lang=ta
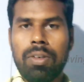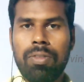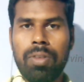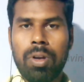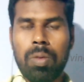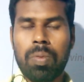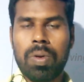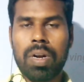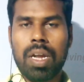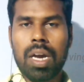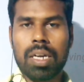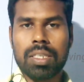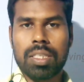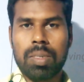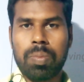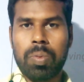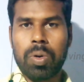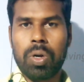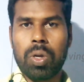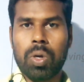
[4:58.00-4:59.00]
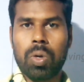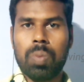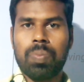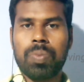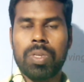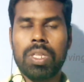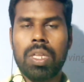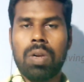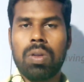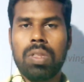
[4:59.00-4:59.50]
ஃபீல் பண்ணி அக்செப்ட் பண்ணிக்கும்
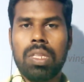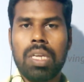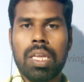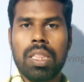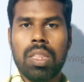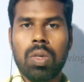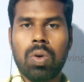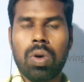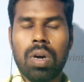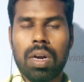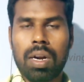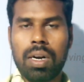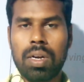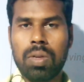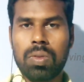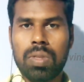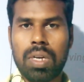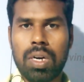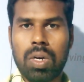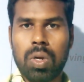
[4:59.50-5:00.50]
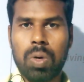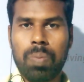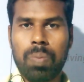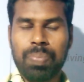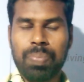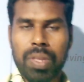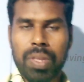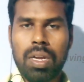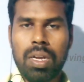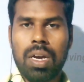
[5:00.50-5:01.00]
இதில் வந்து எந்த ஒரு நெகட்டிவ் தாட்டோ
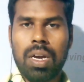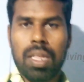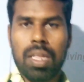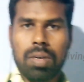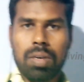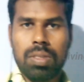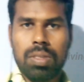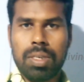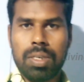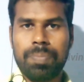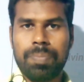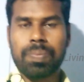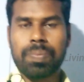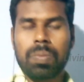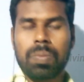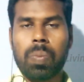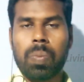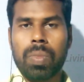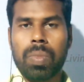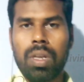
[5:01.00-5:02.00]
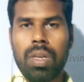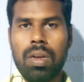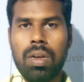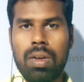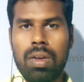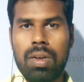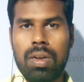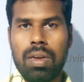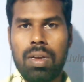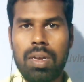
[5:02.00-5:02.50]
அதாவது
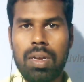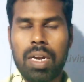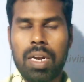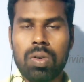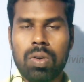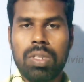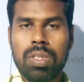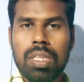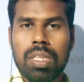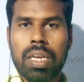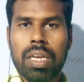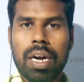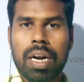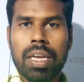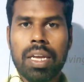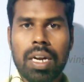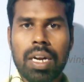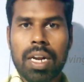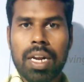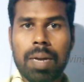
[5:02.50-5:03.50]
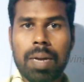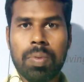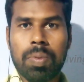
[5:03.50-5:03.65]
எனக்கு வந்து இது கிடைக்கலன்னு என்ன